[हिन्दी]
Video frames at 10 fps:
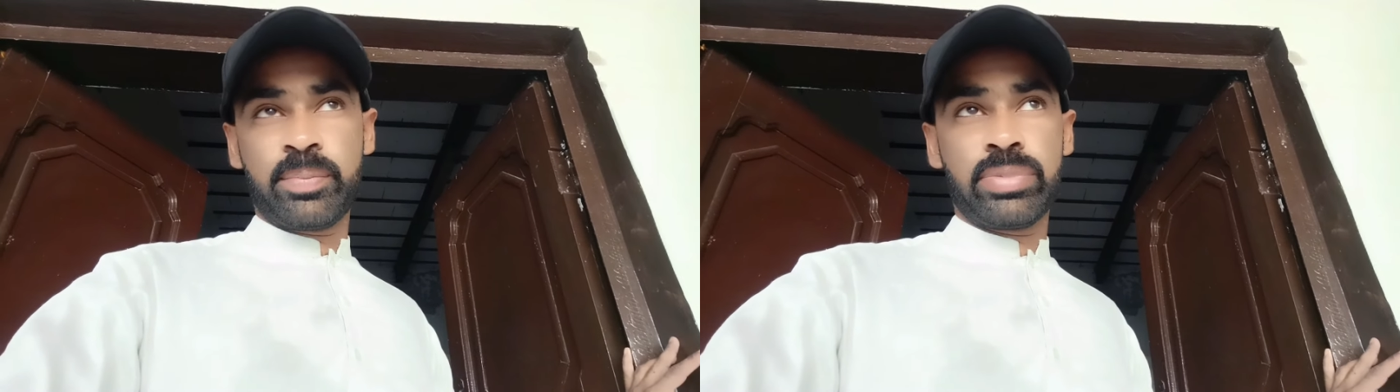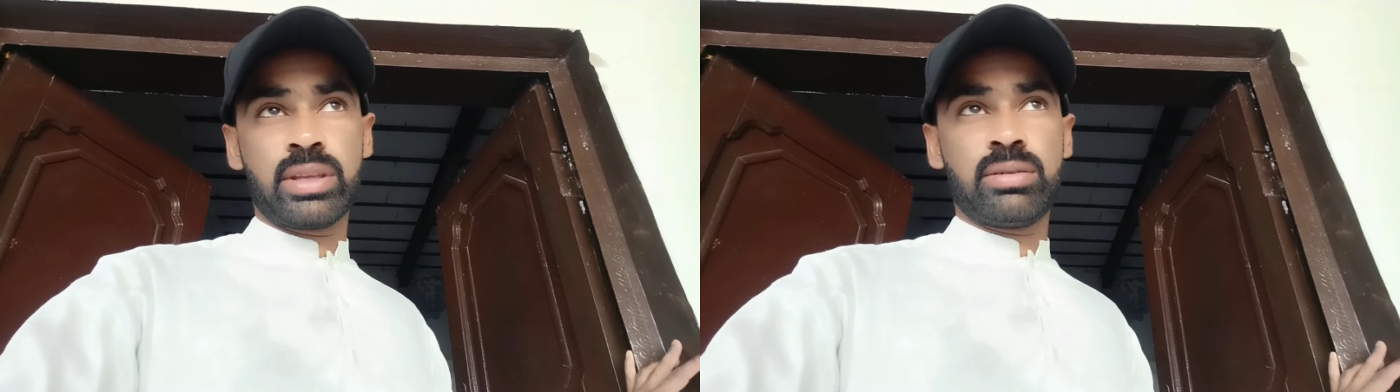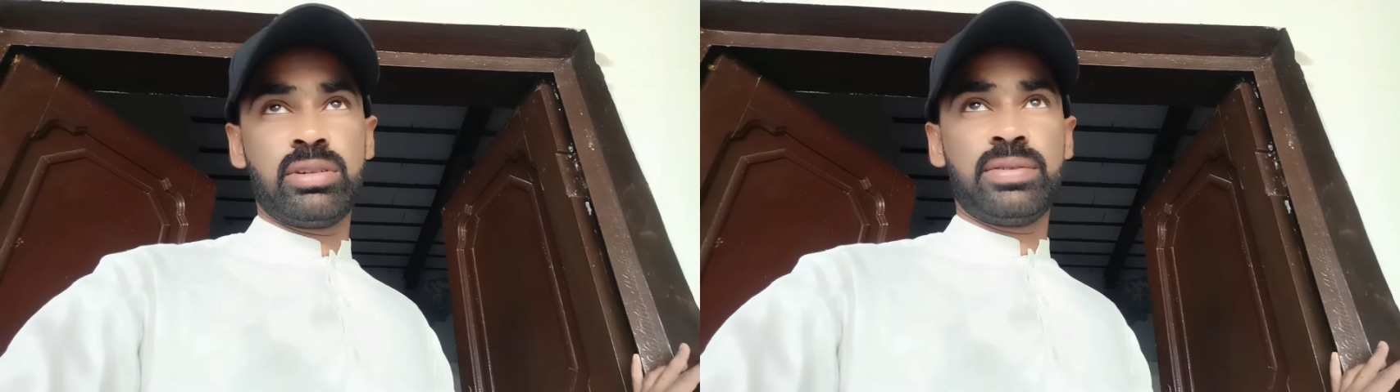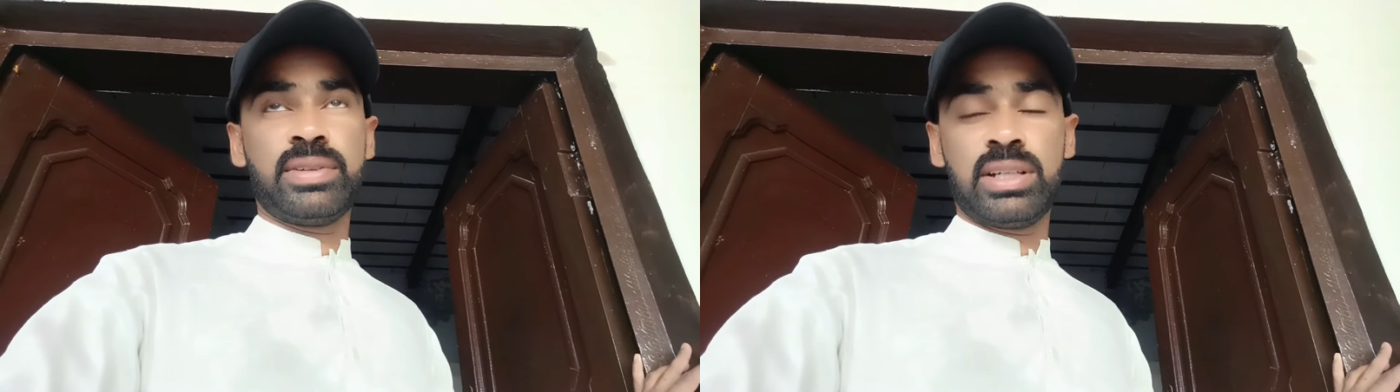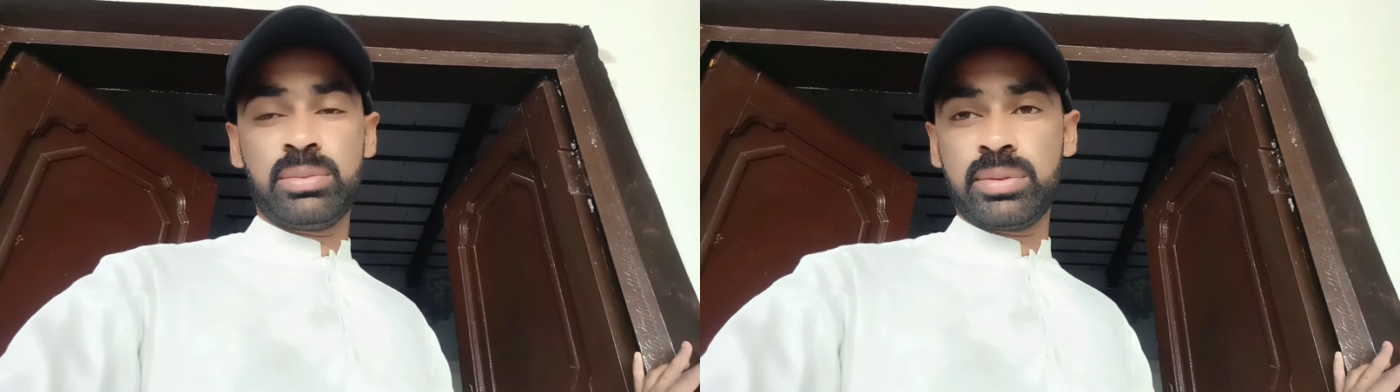और इफ्तारी
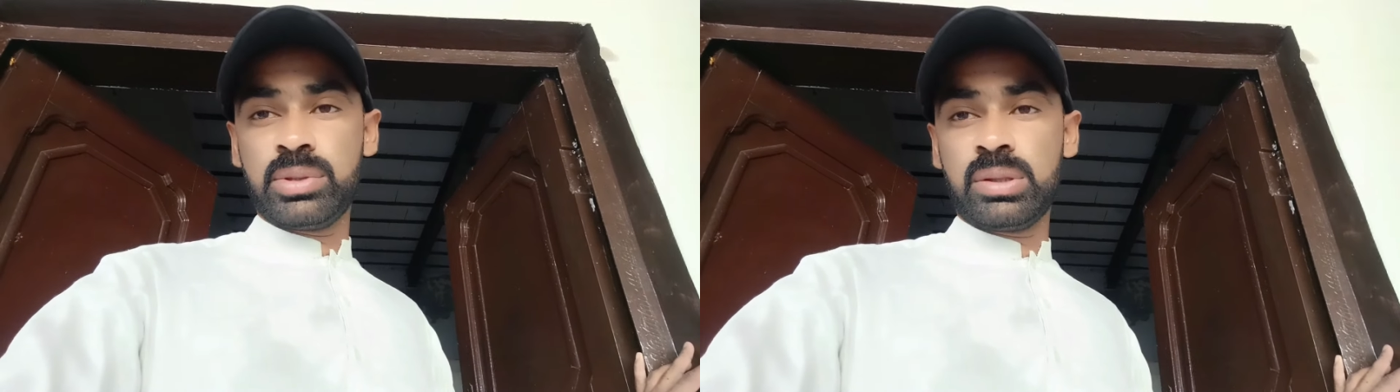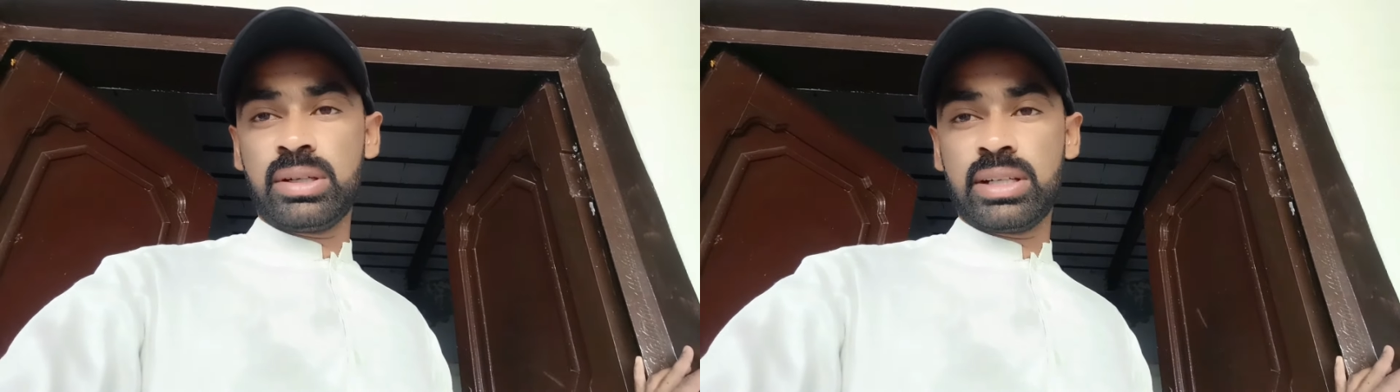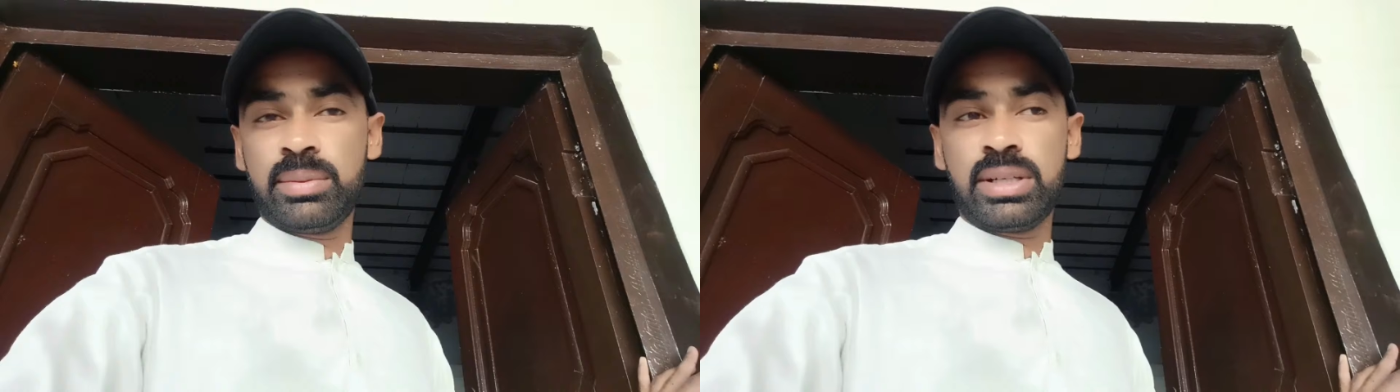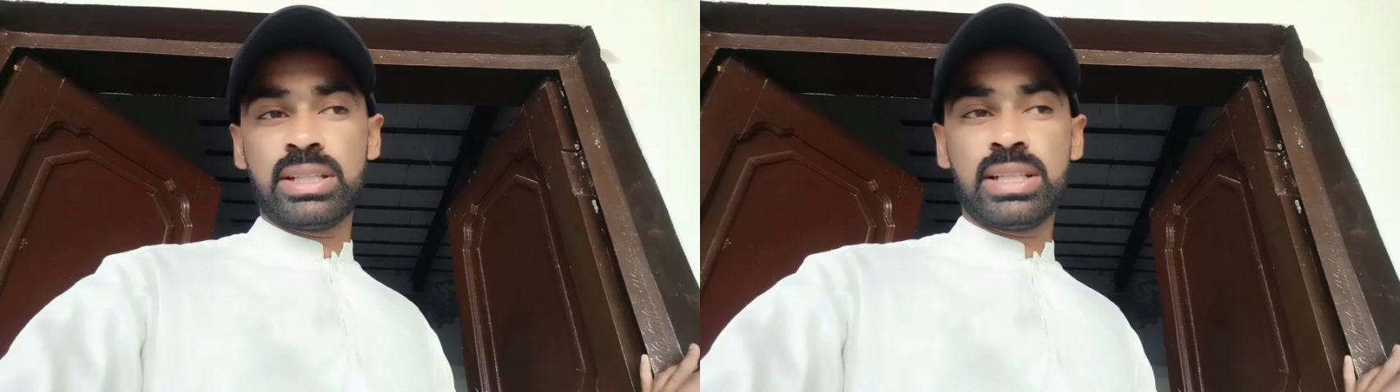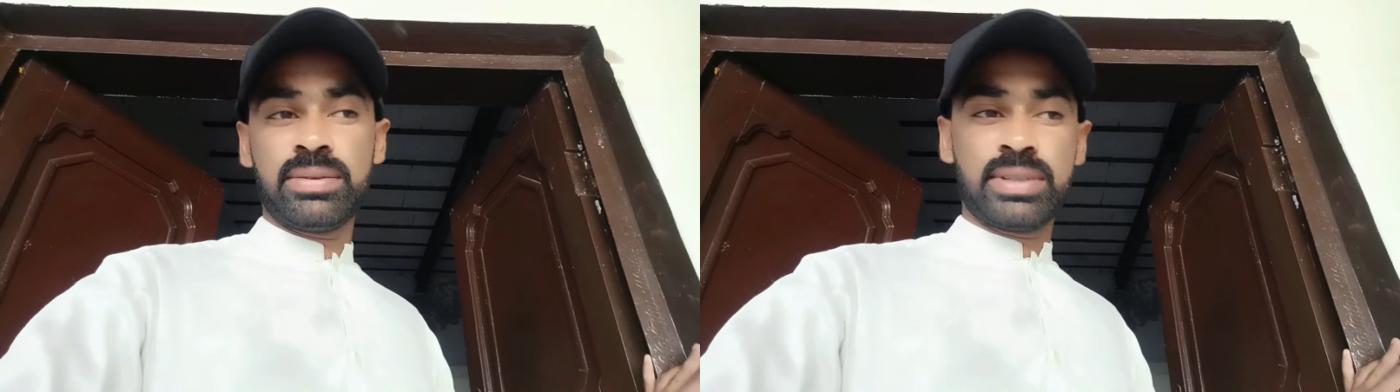में भी थोड़ा टाइम रहता है
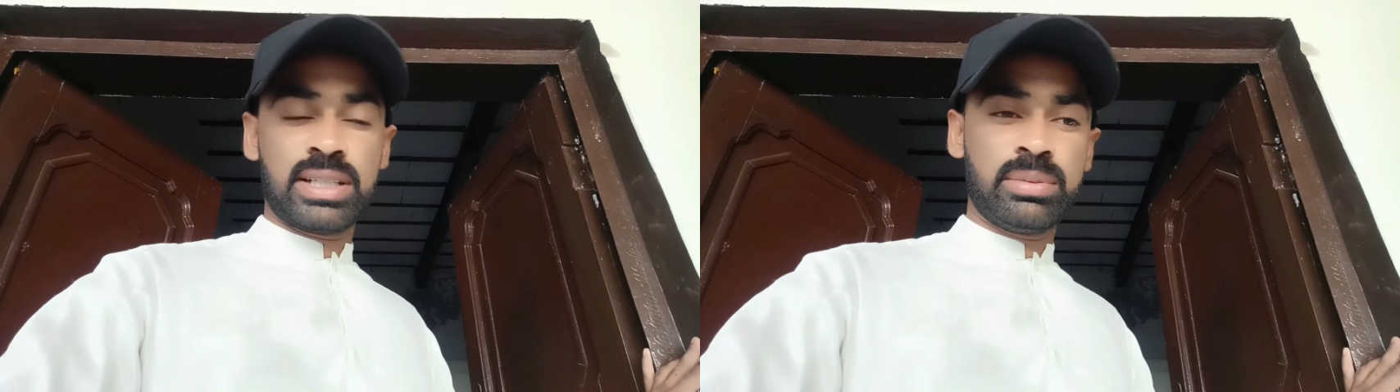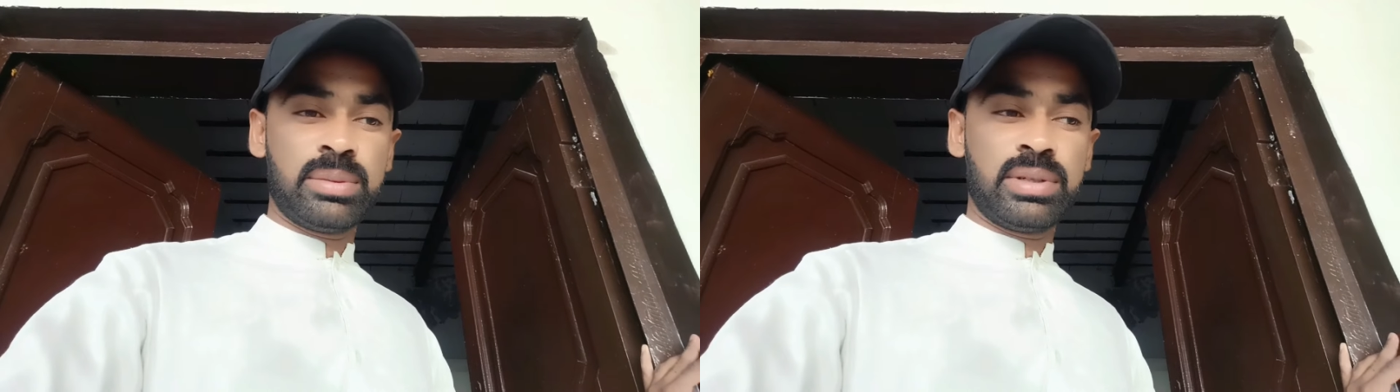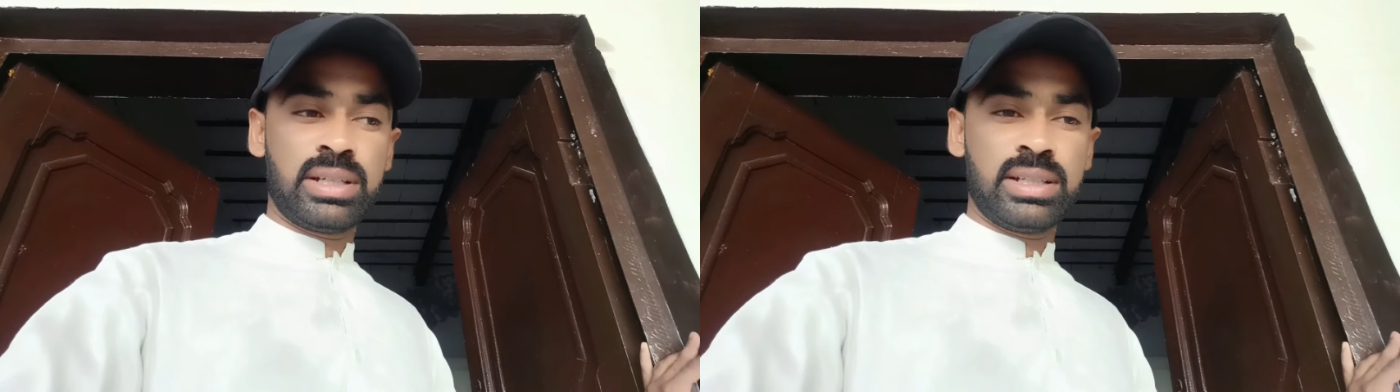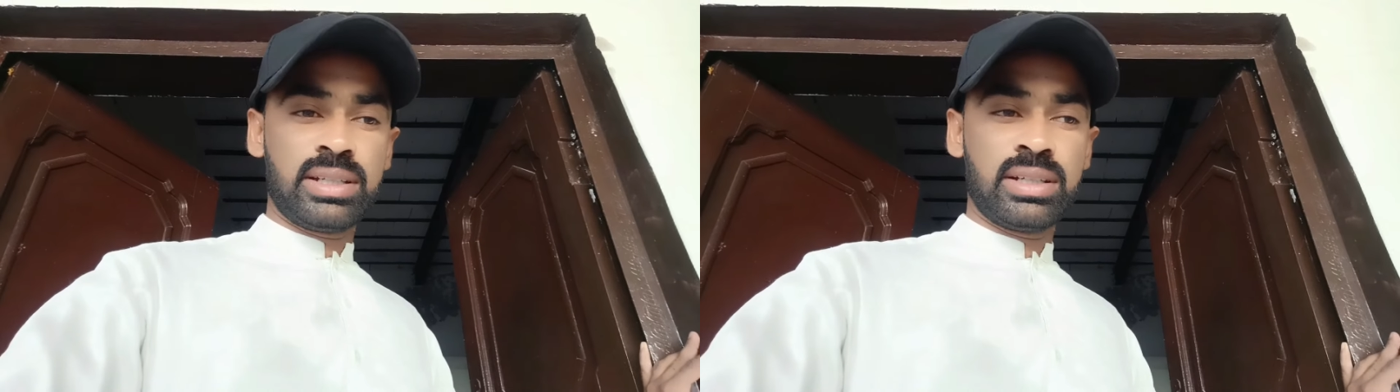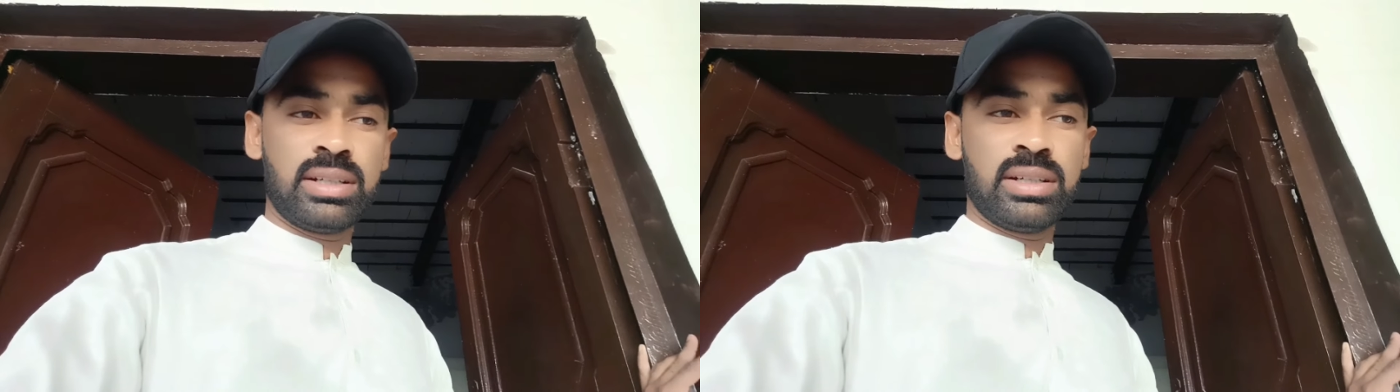इफ्तारी भी बनानी है
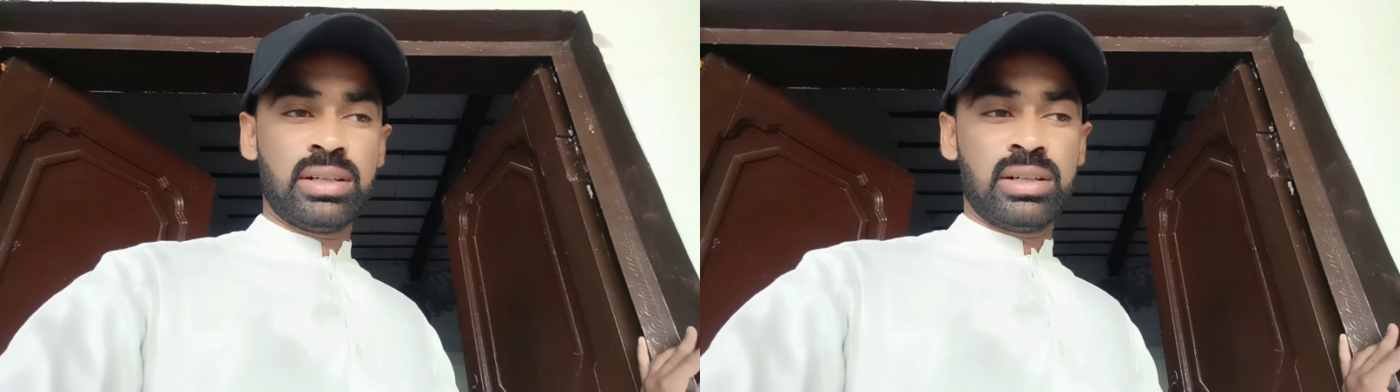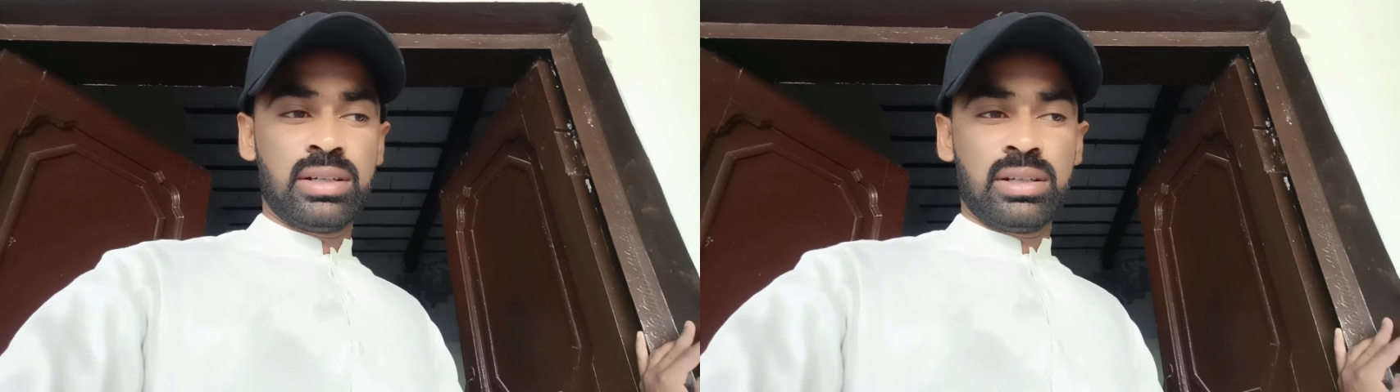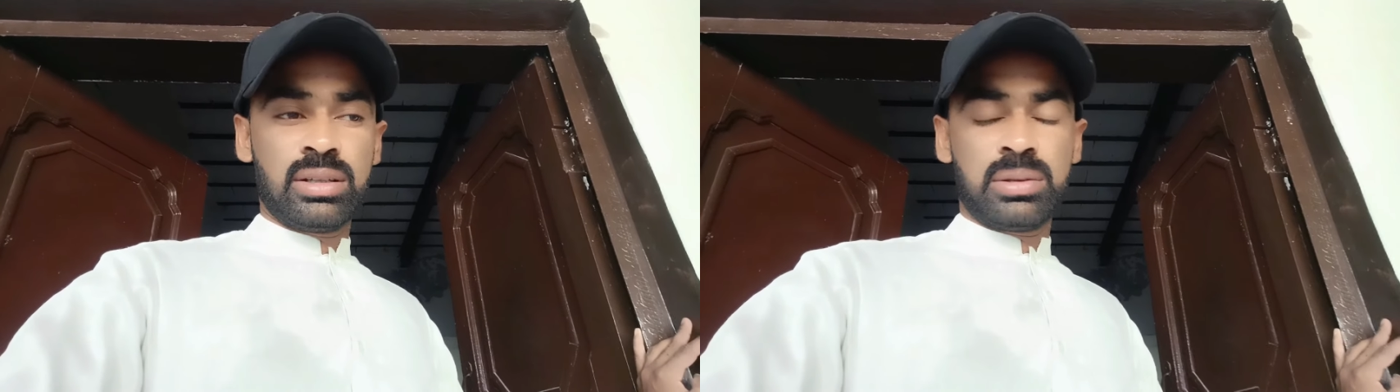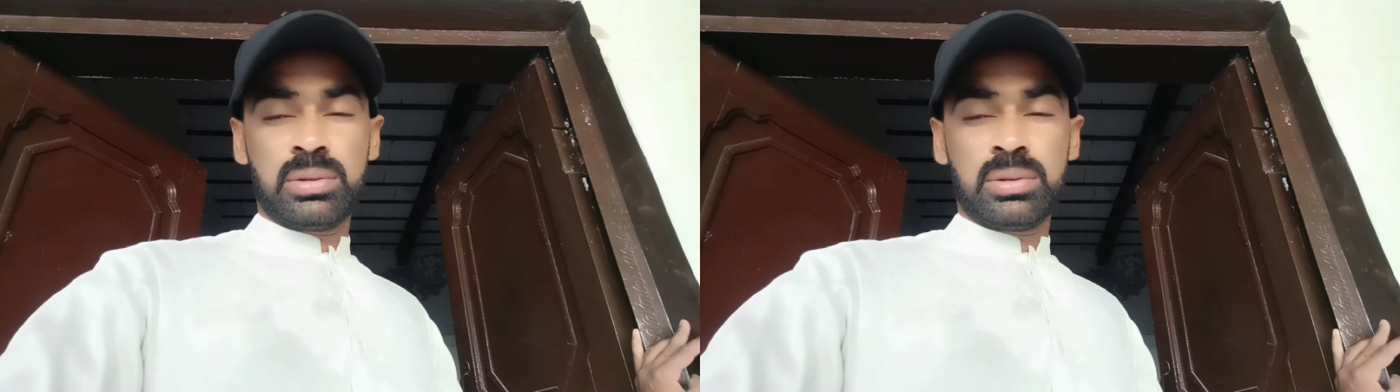तो